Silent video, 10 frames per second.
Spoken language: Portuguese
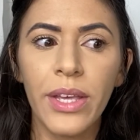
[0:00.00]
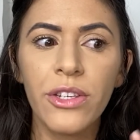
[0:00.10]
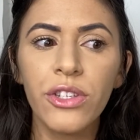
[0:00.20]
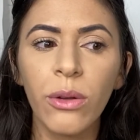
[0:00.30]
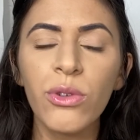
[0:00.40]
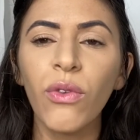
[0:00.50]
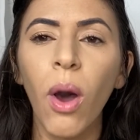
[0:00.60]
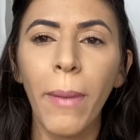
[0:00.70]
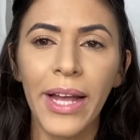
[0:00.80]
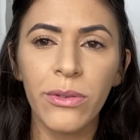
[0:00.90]
Existem os
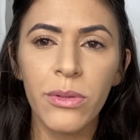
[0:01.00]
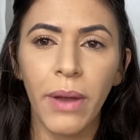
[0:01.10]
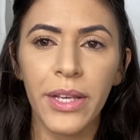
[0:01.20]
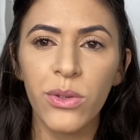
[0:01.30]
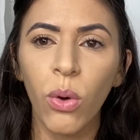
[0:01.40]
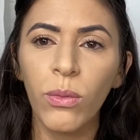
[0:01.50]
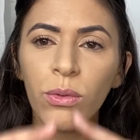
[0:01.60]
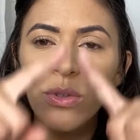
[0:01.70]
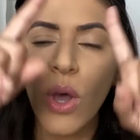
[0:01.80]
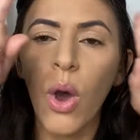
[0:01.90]
formatos mais
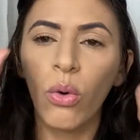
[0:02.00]
comuns,